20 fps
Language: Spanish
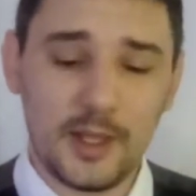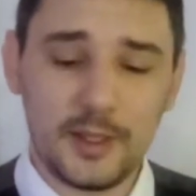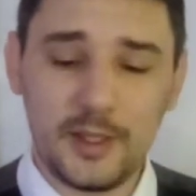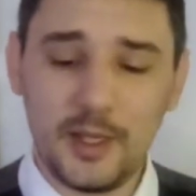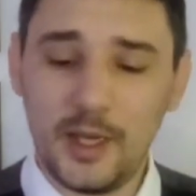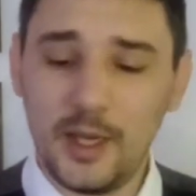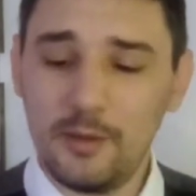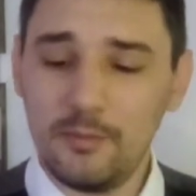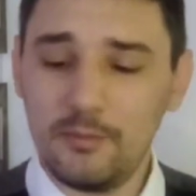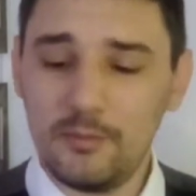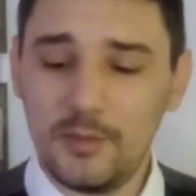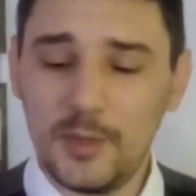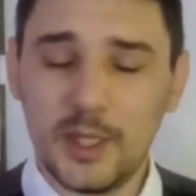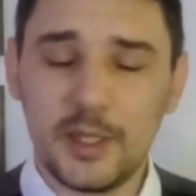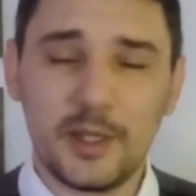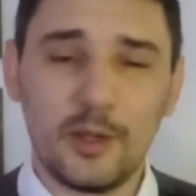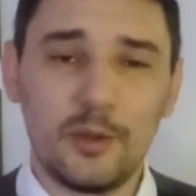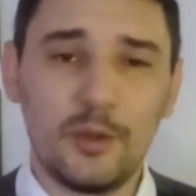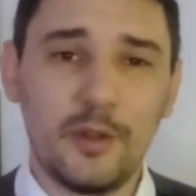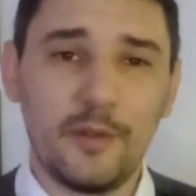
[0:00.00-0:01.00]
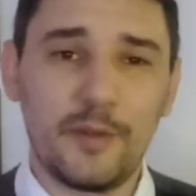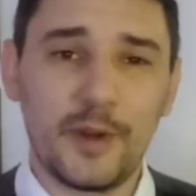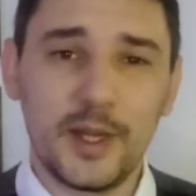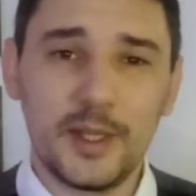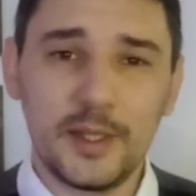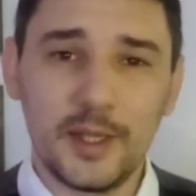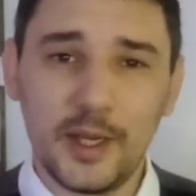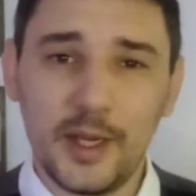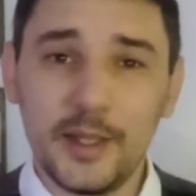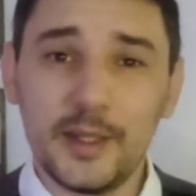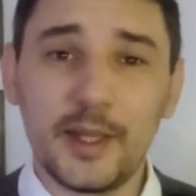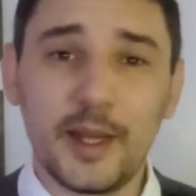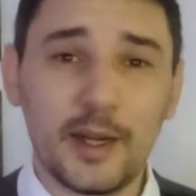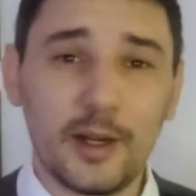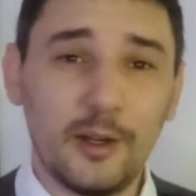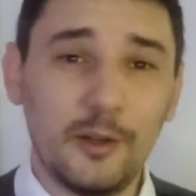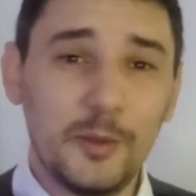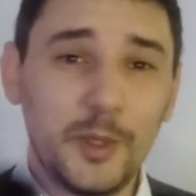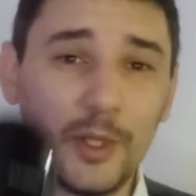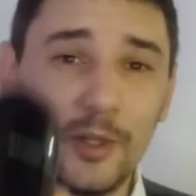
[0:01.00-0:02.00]
Así que la segunda fragancia que te
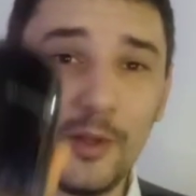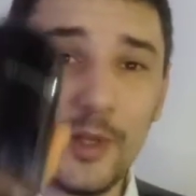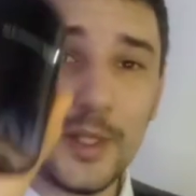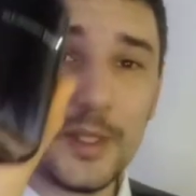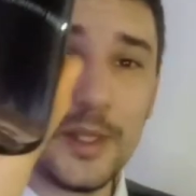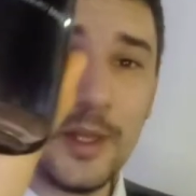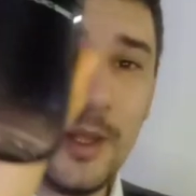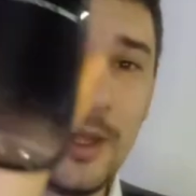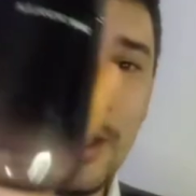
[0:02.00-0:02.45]
recomiendo es